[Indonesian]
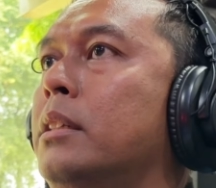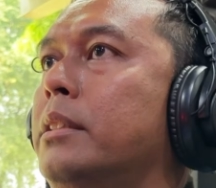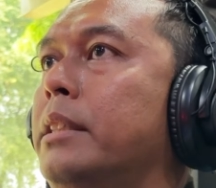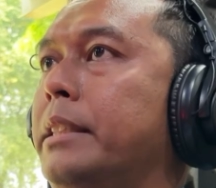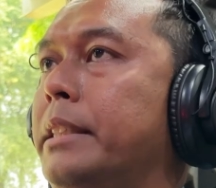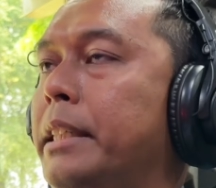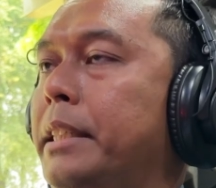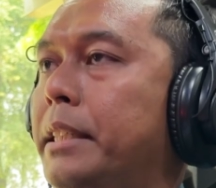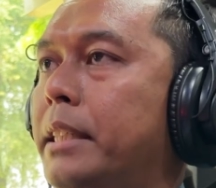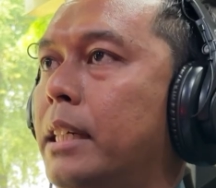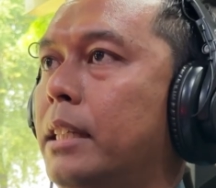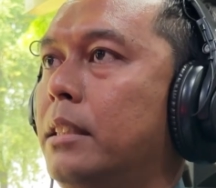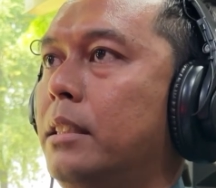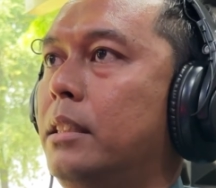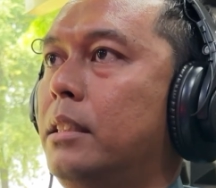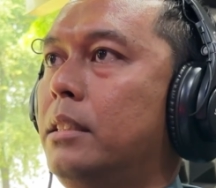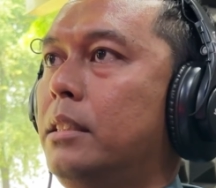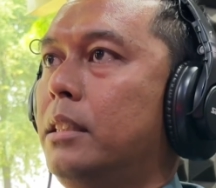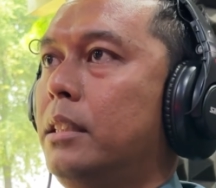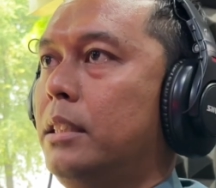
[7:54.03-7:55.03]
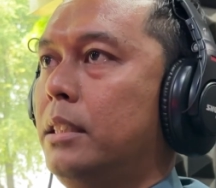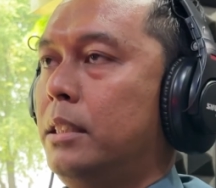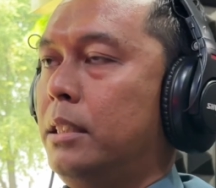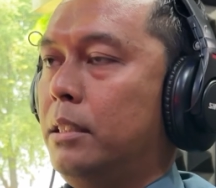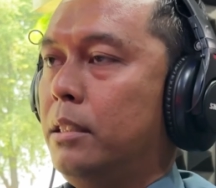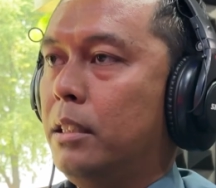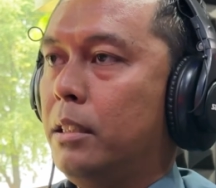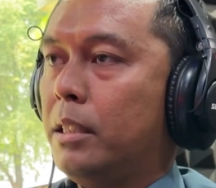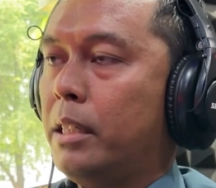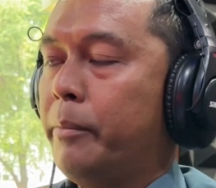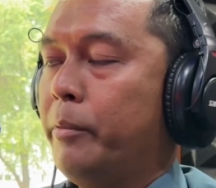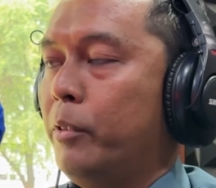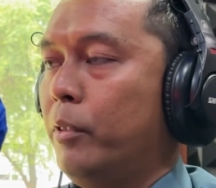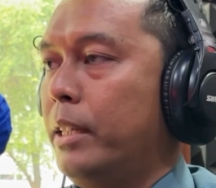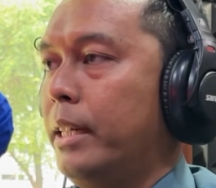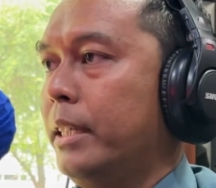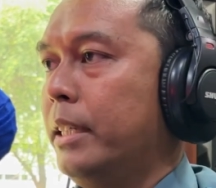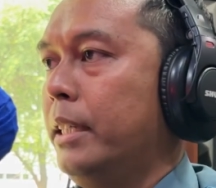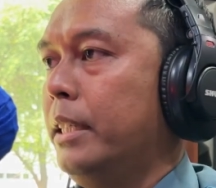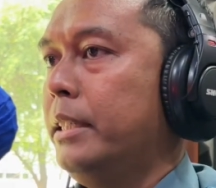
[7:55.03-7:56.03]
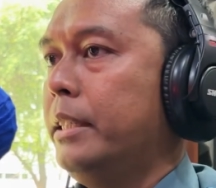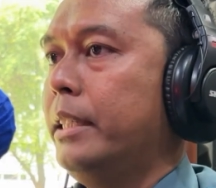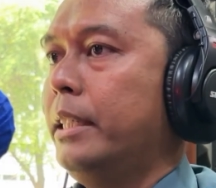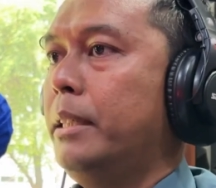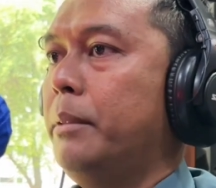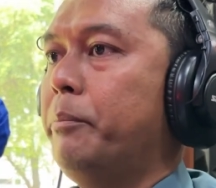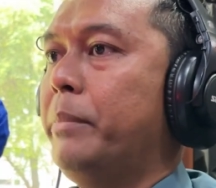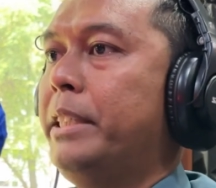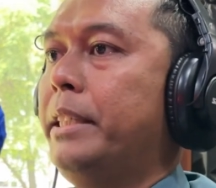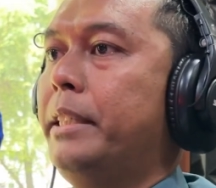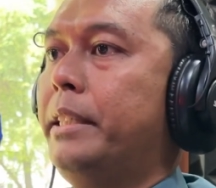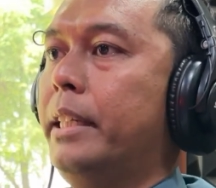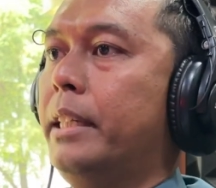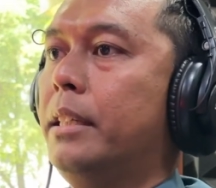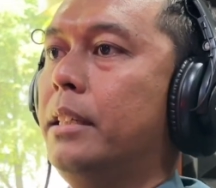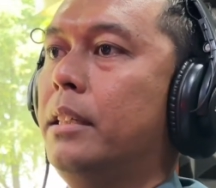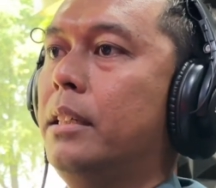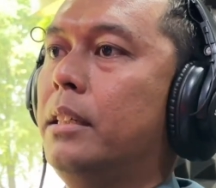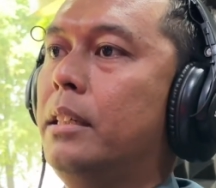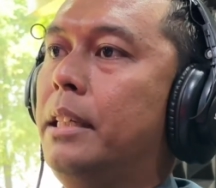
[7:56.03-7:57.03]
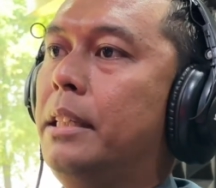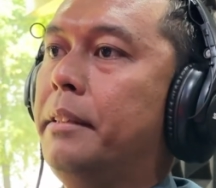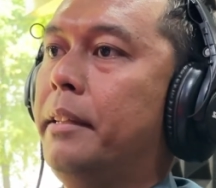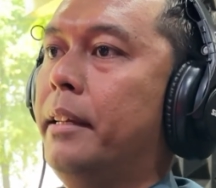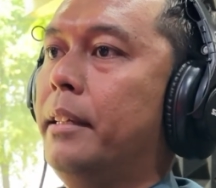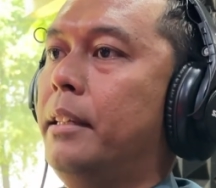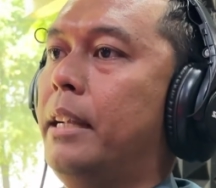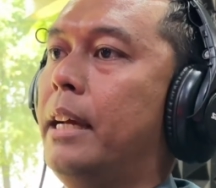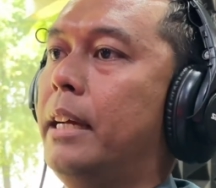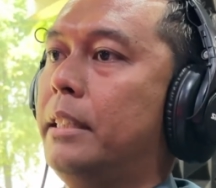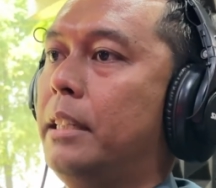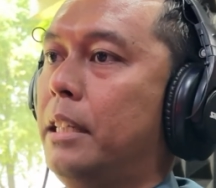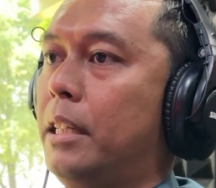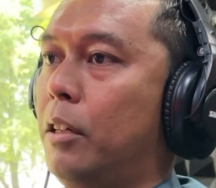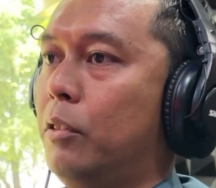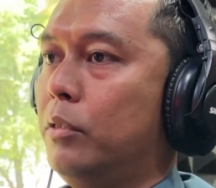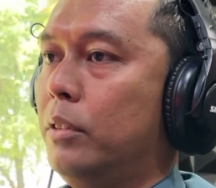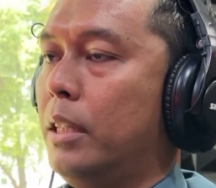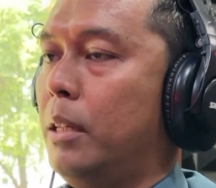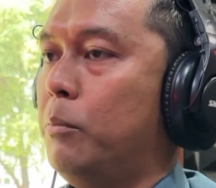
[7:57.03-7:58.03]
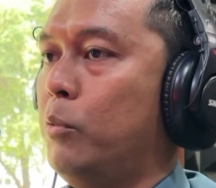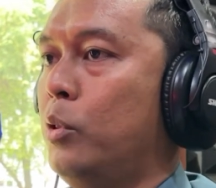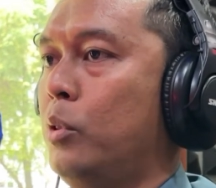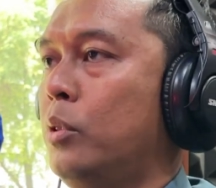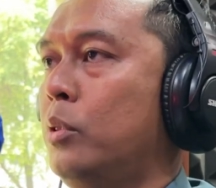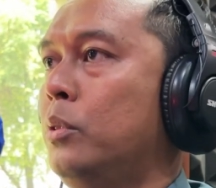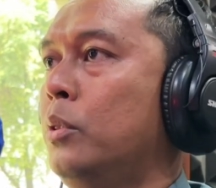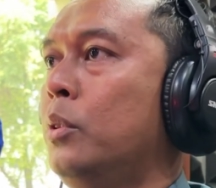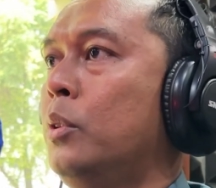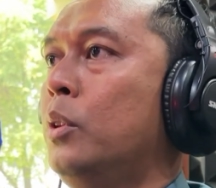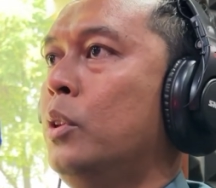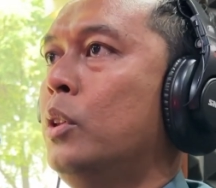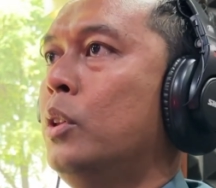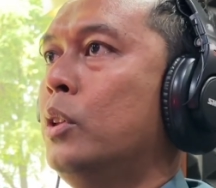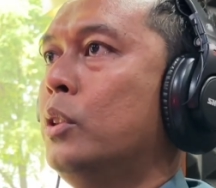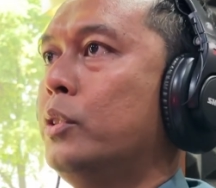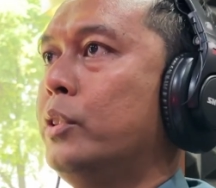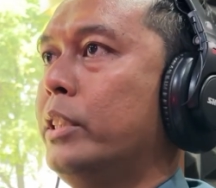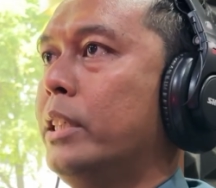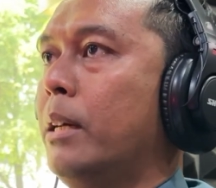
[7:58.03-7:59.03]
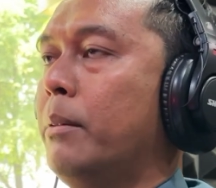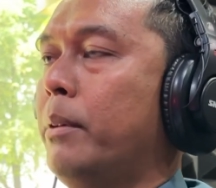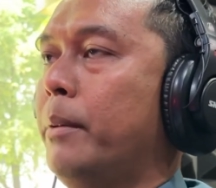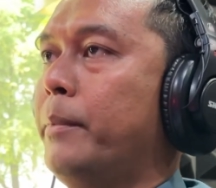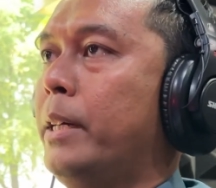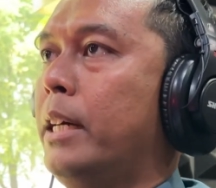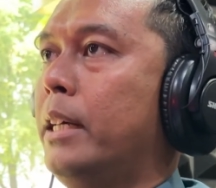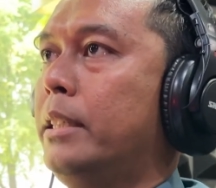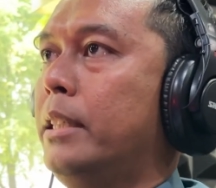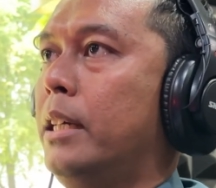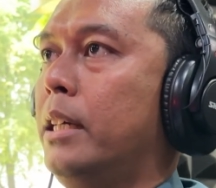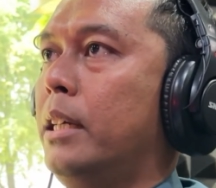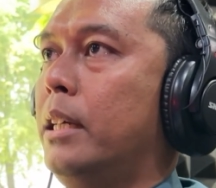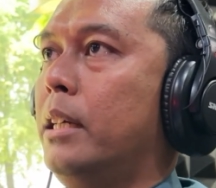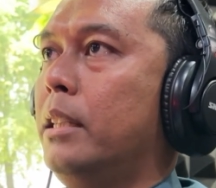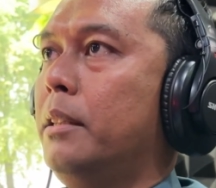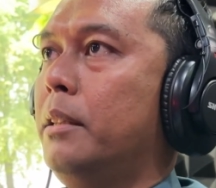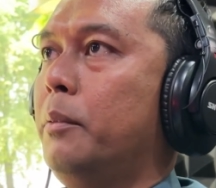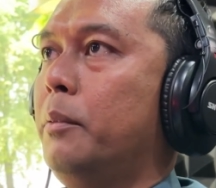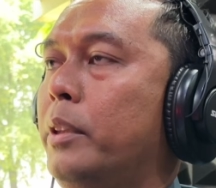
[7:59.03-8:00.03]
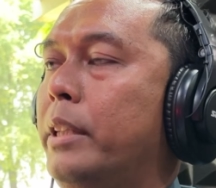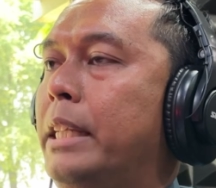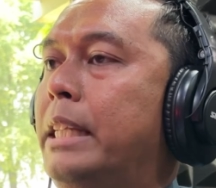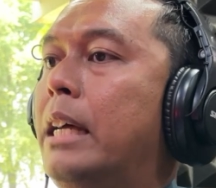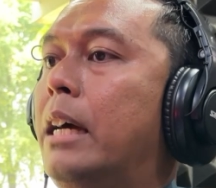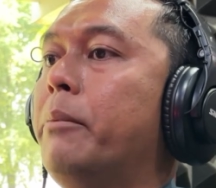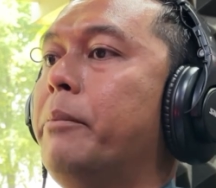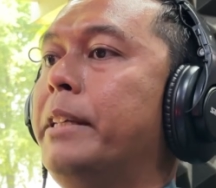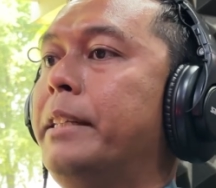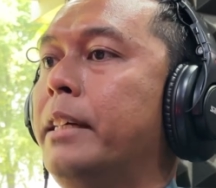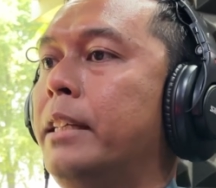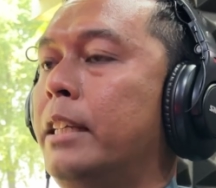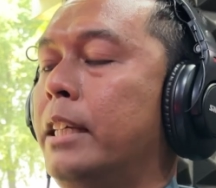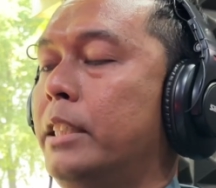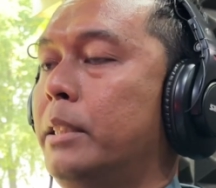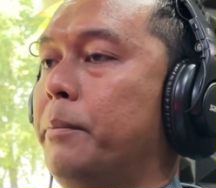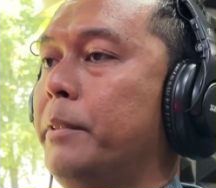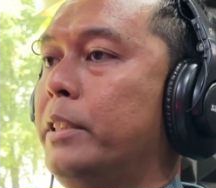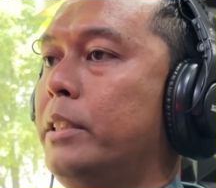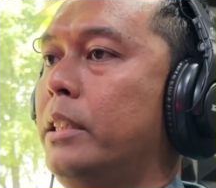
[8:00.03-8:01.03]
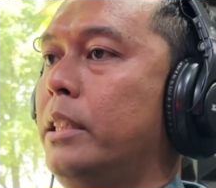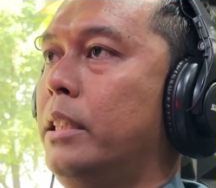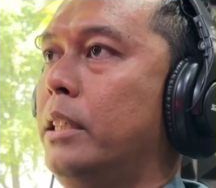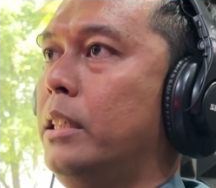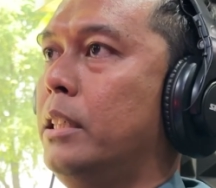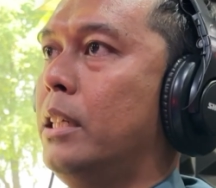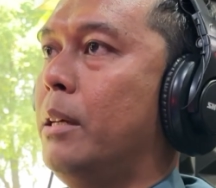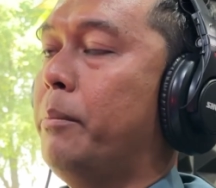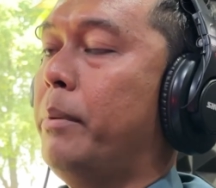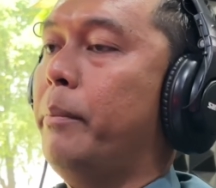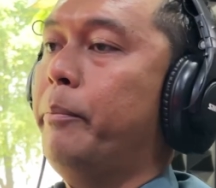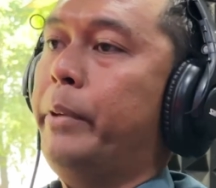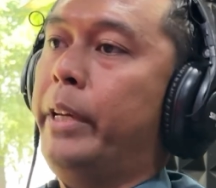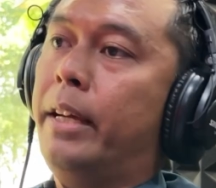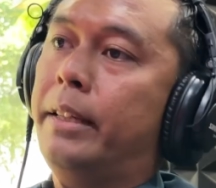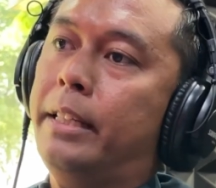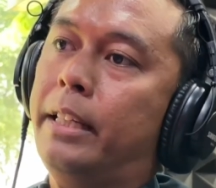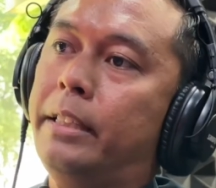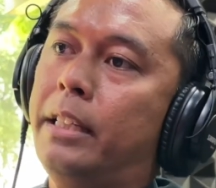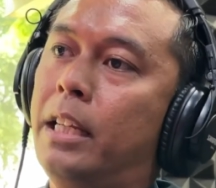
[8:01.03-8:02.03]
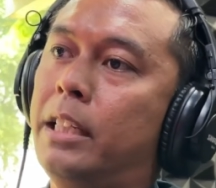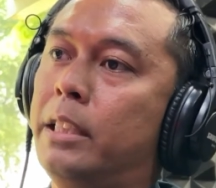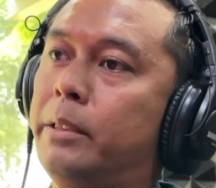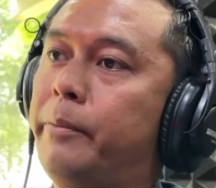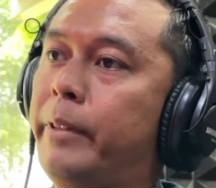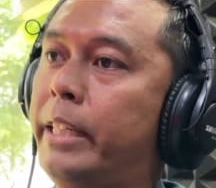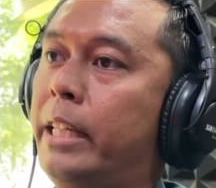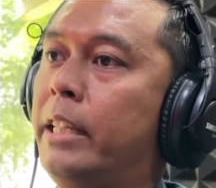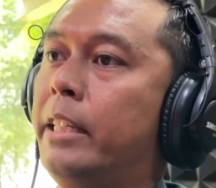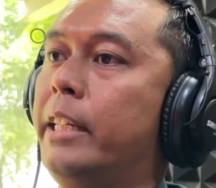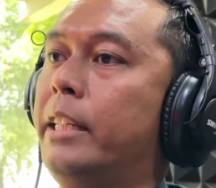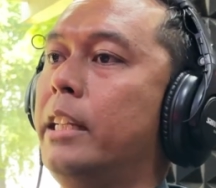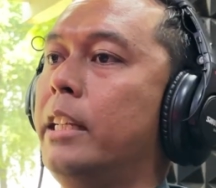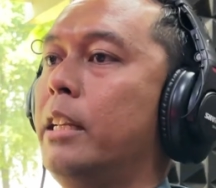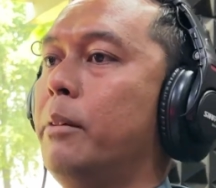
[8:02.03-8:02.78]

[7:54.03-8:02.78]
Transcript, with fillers: ditindak eh, kami ulangi di penyidik intern angkatan laut. Namun jika memang ada tindak pidana seperti kepabianan dan lain sebagainya kita